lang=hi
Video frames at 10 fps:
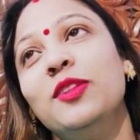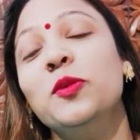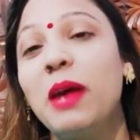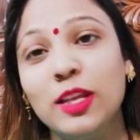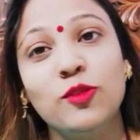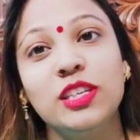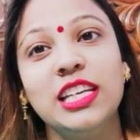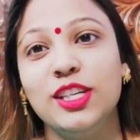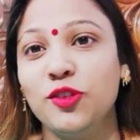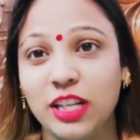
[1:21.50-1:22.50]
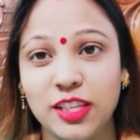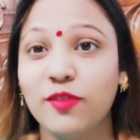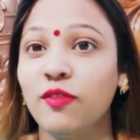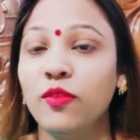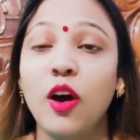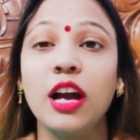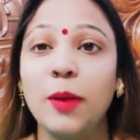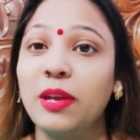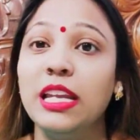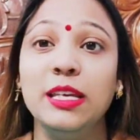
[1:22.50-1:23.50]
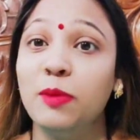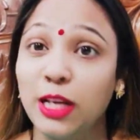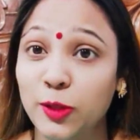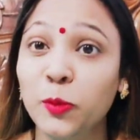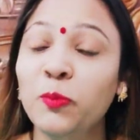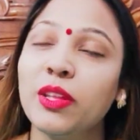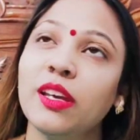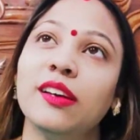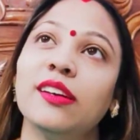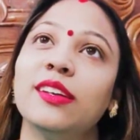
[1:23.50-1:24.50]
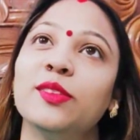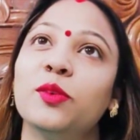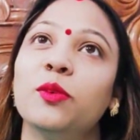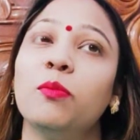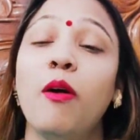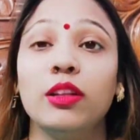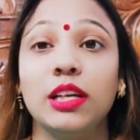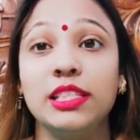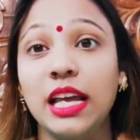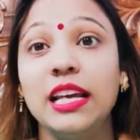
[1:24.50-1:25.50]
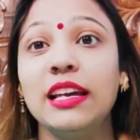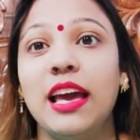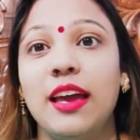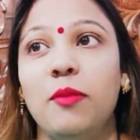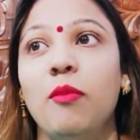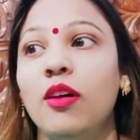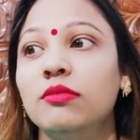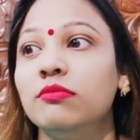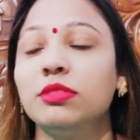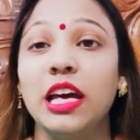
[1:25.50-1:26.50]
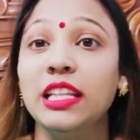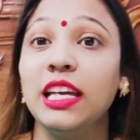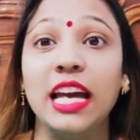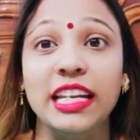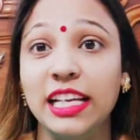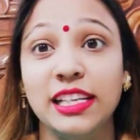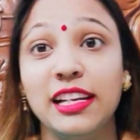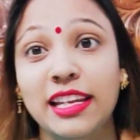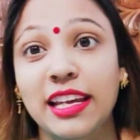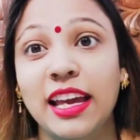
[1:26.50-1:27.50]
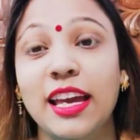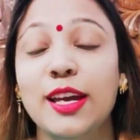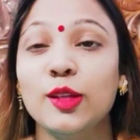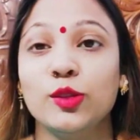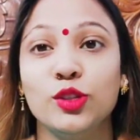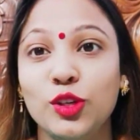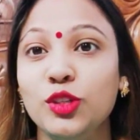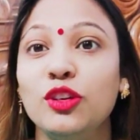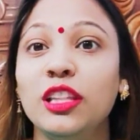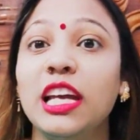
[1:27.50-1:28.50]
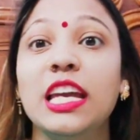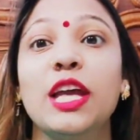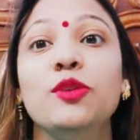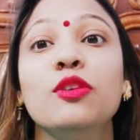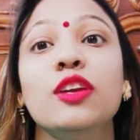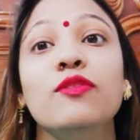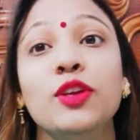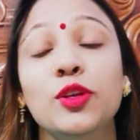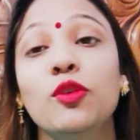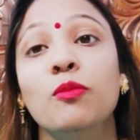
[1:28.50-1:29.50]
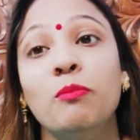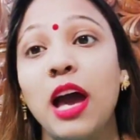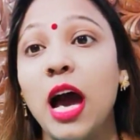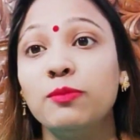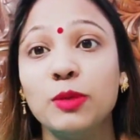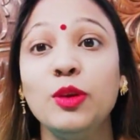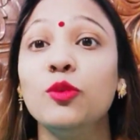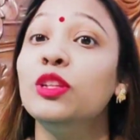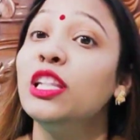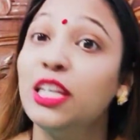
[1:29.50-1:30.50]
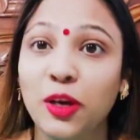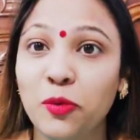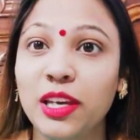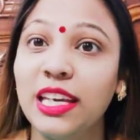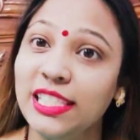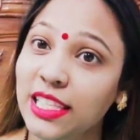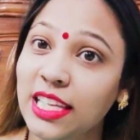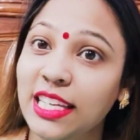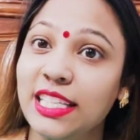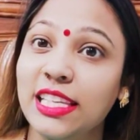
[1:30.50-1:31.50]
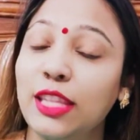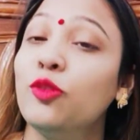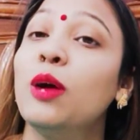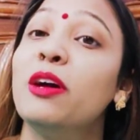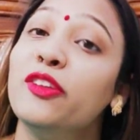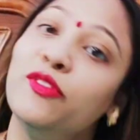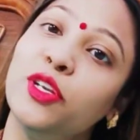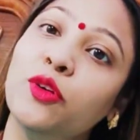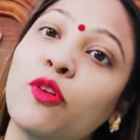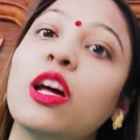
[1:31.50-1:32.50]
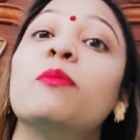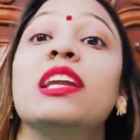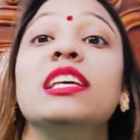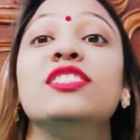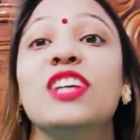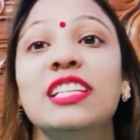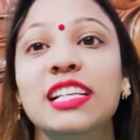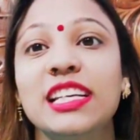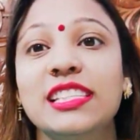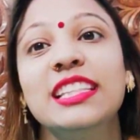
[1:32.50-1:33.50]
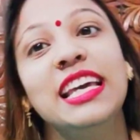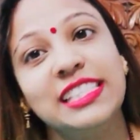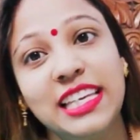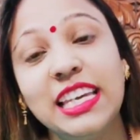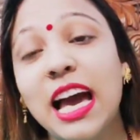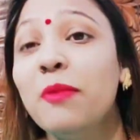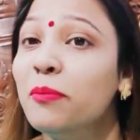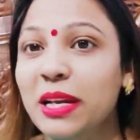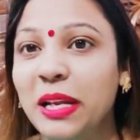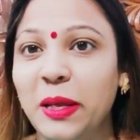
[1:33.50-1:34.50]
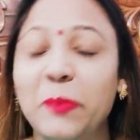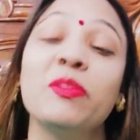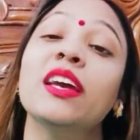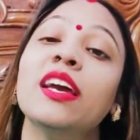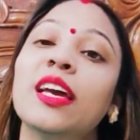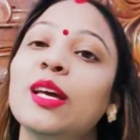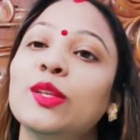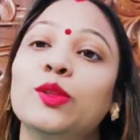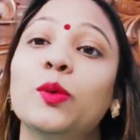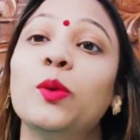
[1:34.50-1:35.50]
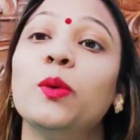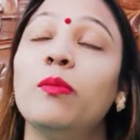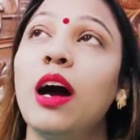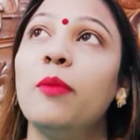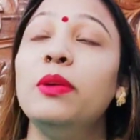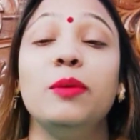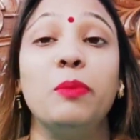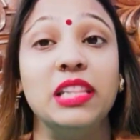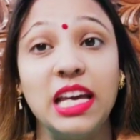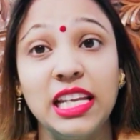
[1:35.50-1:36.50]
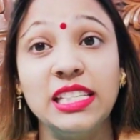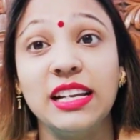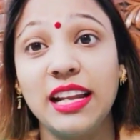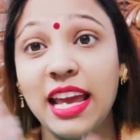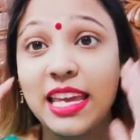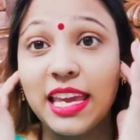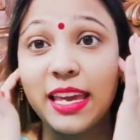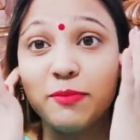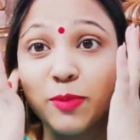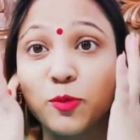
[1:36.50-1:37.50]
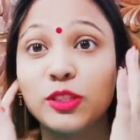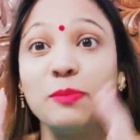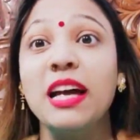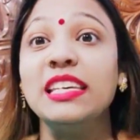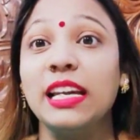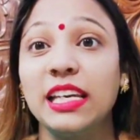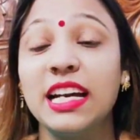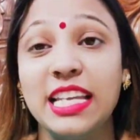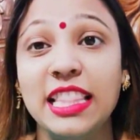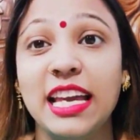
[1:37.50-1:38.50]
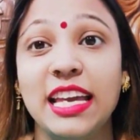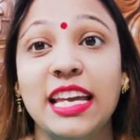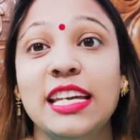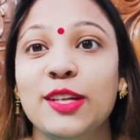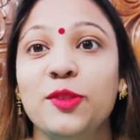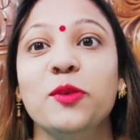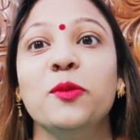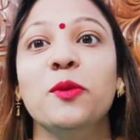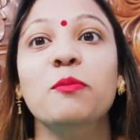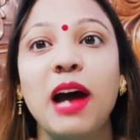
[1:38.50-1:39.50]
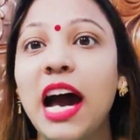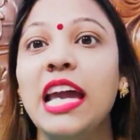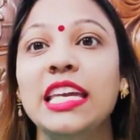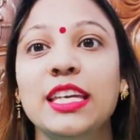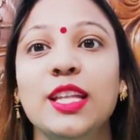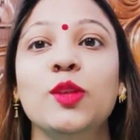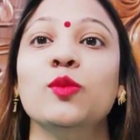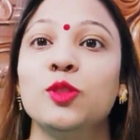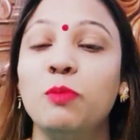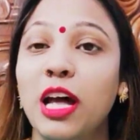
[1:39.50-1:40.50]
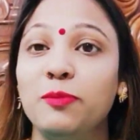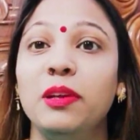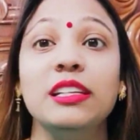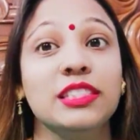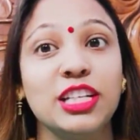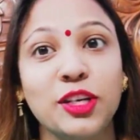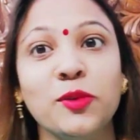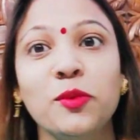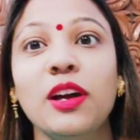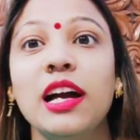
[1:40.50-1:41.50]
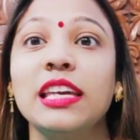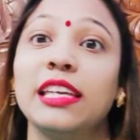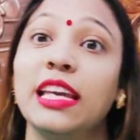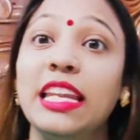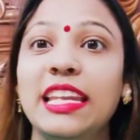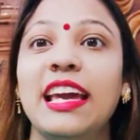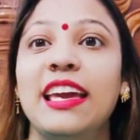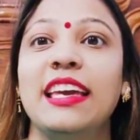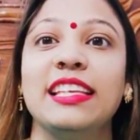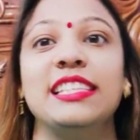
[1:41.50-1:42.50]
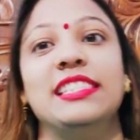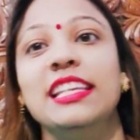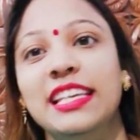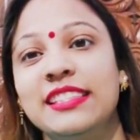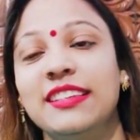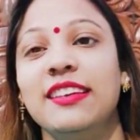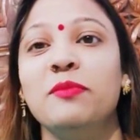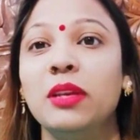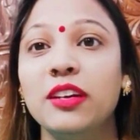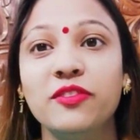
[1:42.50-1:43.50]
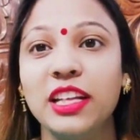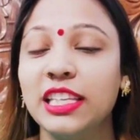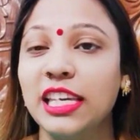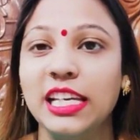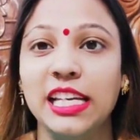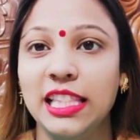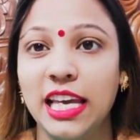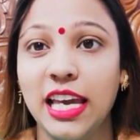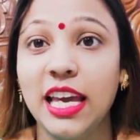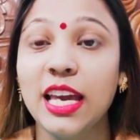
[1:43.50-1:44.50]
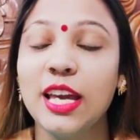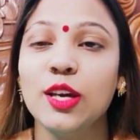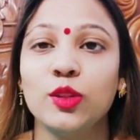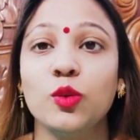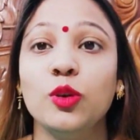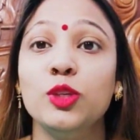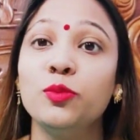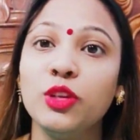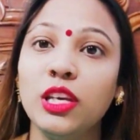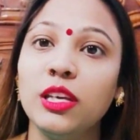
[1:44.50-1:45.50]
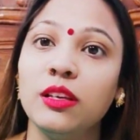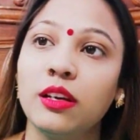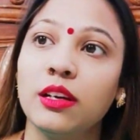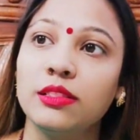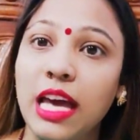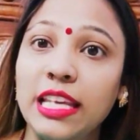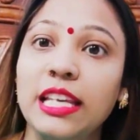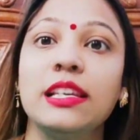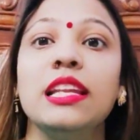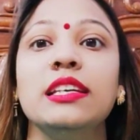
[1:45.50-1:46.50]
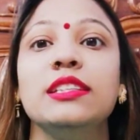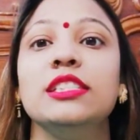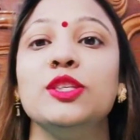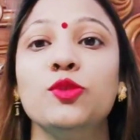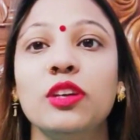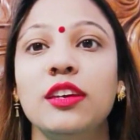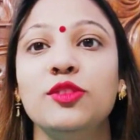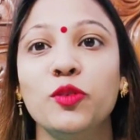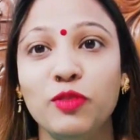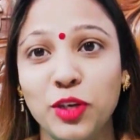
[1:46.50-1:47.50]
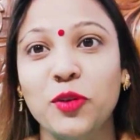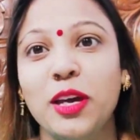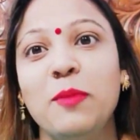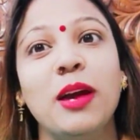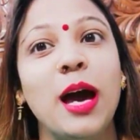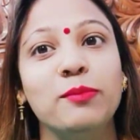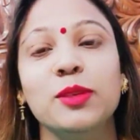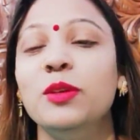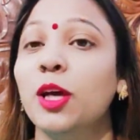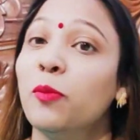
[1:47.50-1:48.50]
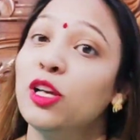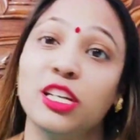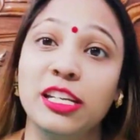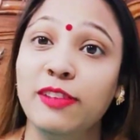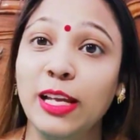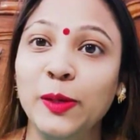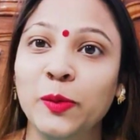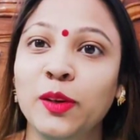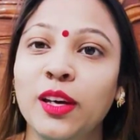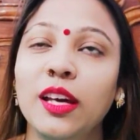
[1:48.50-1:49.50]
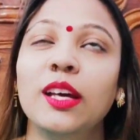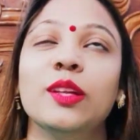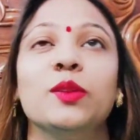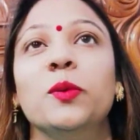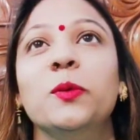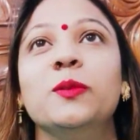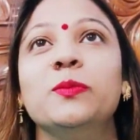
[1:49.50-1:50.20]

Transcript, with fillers: तो मैंने सोचा ये छोटा सा ब्लॉग आपके लिए बना दूँ तो बहुत अच्छा लग रहा है बहुत सारी तैयारियां चल रही हैं तो छोटी छोटी तैयारियों की वीडियो मैं आप सभी को देती रहूंगी इसी तरीके से तो हमारी वीडियो और हमारे इस चैनल के साथ ऐसे ही आप बने रहें तो अभी पता नहीं चल रहा है कि अभी हमको सामान क्या क्या खरीदना है तो माँ आएंगी तो उस बात पे डिस्कशन होगा क्या क्या लेना है किस तरीके से मतलब व्रत किया जाता है तो इस पूरी आ, सारी की सारी चीज़ों की जो वीडियो है मैं आप सभी तक पहुँचाने वाली हूँ तो